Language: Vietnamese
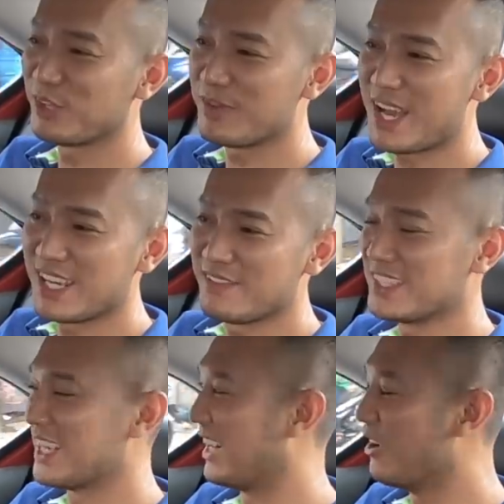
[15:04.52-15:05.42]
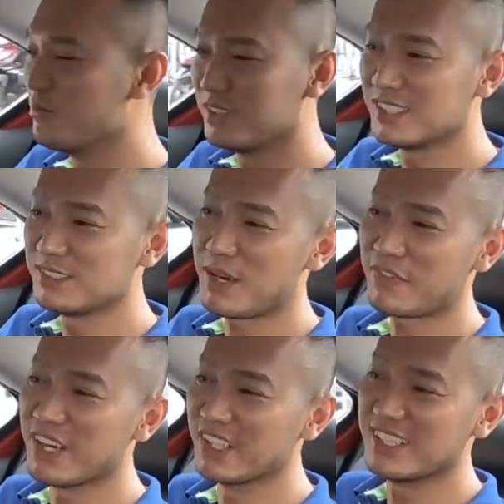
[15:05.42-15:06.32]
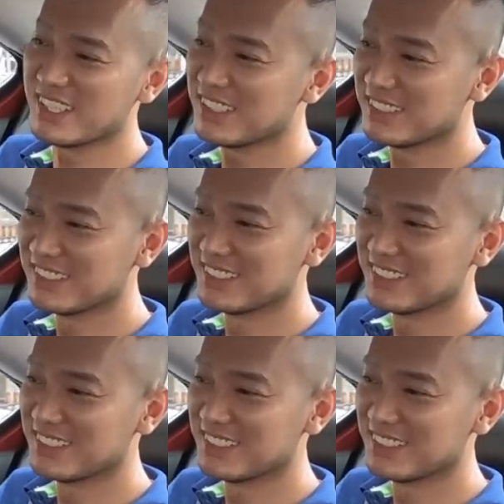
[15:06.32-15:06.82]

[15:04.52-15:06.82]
tóm lại là phải trả công ờ, bắt phở đi chứ